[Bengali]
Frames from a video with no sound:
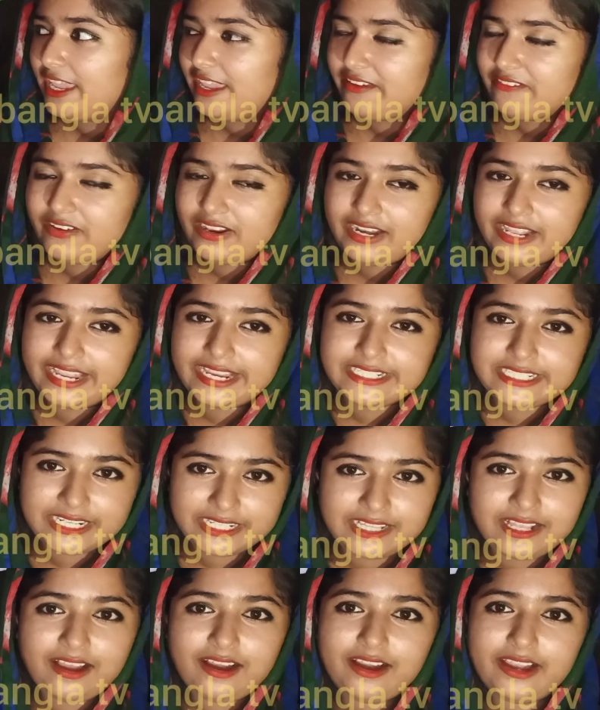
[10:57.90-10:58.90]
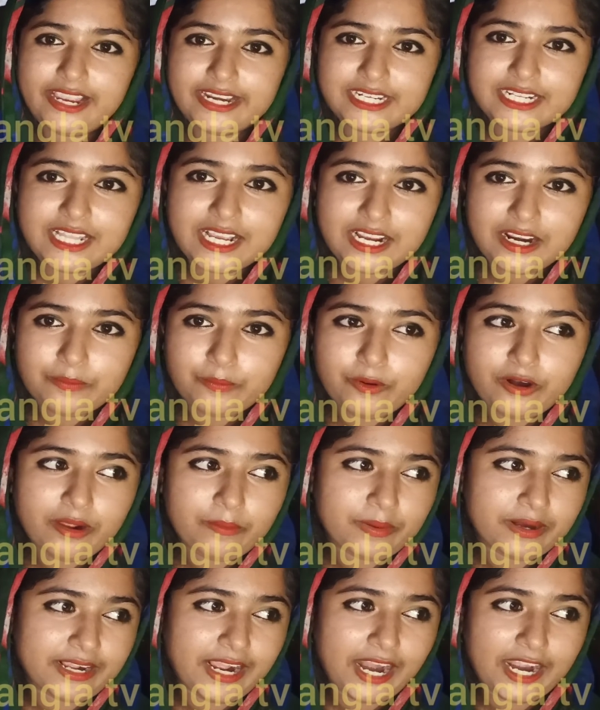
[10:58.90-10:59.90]
ইভেন এইটে এইটে থাকার পর
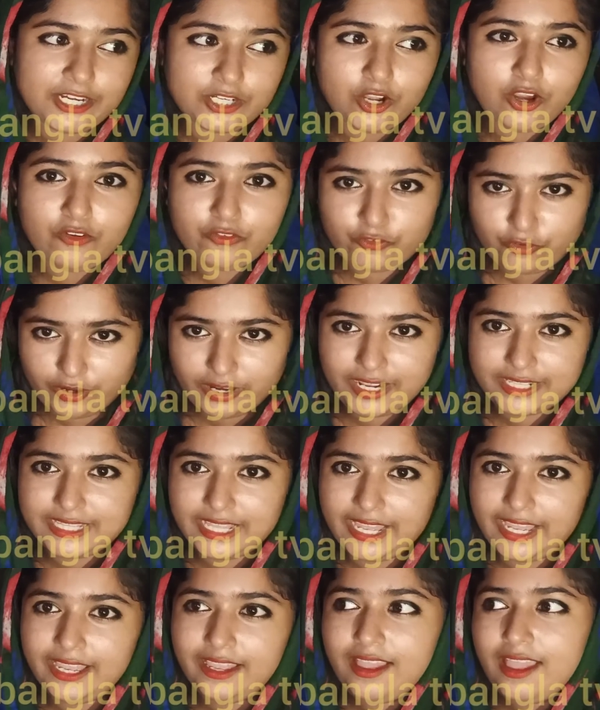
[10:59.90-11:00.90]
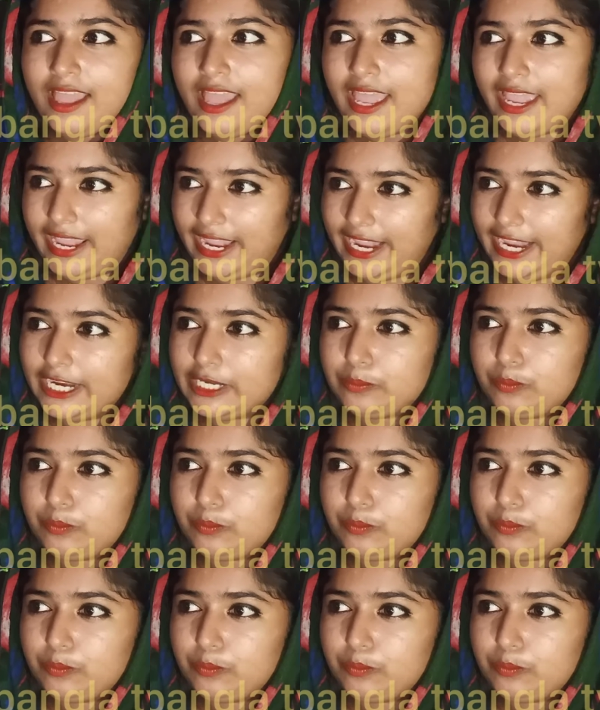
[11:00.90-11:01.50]
আমার গানটা অফ করে দেয় এইট